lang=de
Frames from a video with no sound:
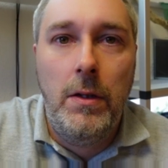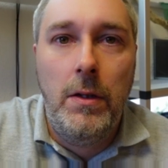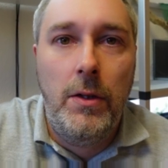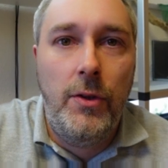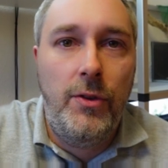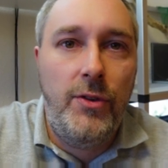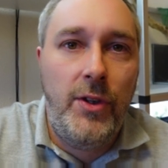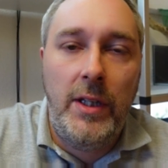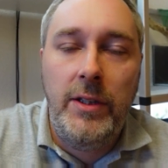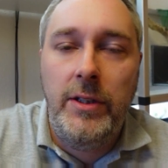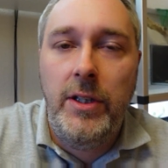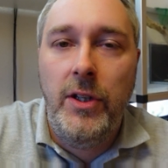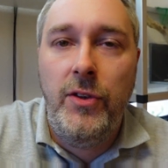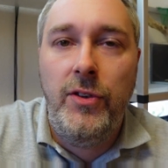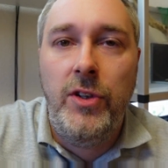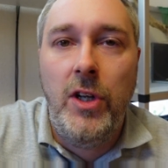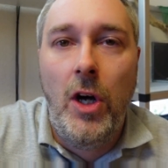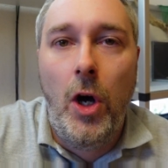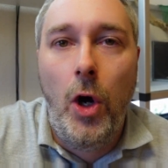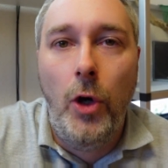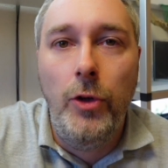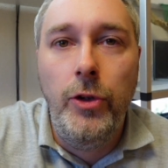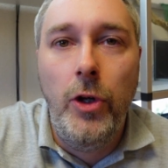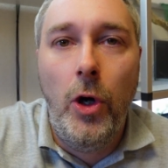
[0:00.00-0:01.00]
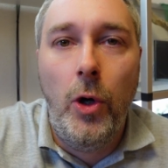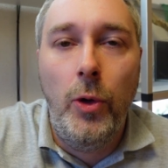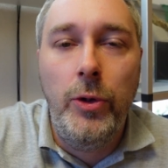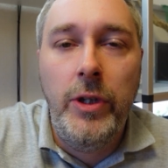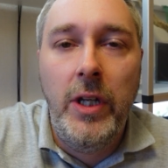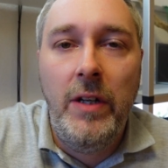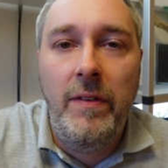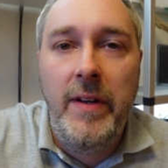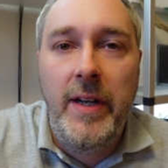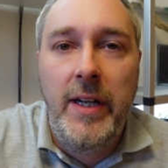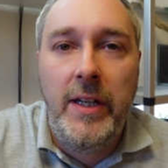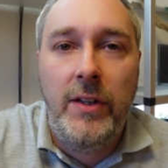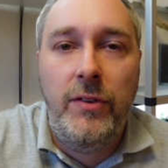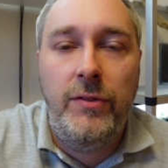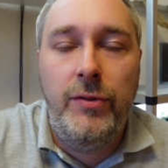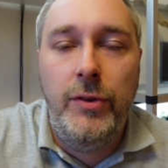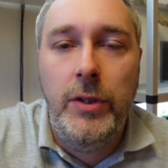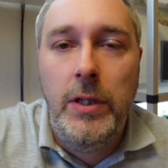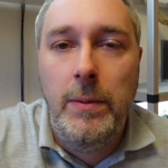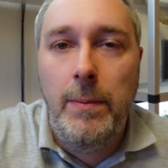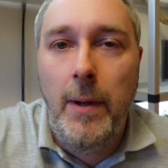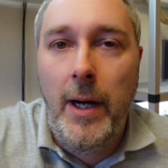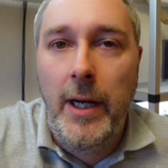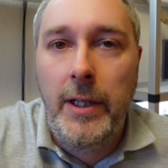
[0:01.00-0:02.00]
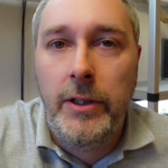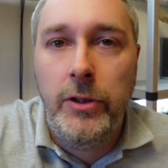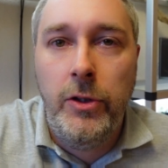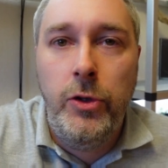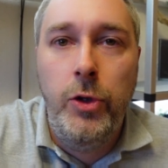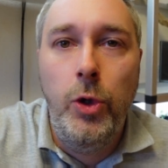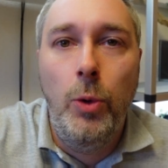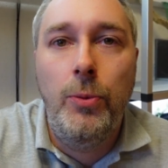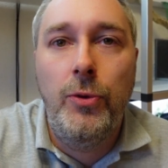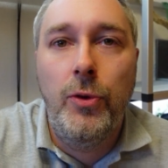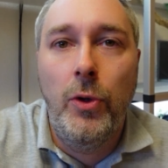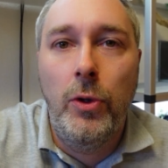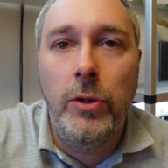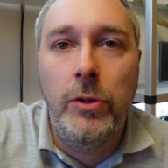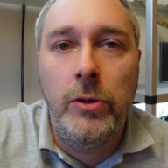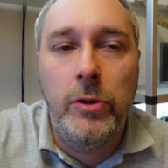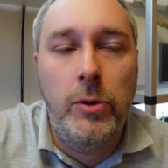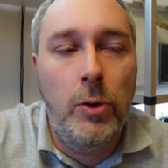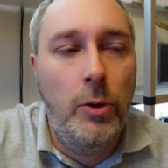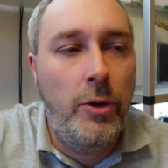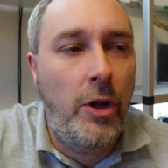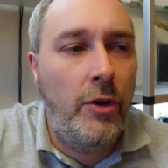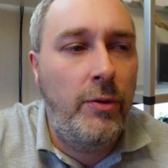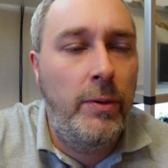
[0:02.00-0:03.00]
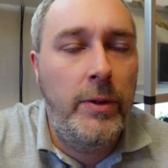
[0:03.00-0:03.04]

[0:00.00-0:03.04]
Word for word: Sand ist ja auch noch unterwegs für die beiden Cubes unten und das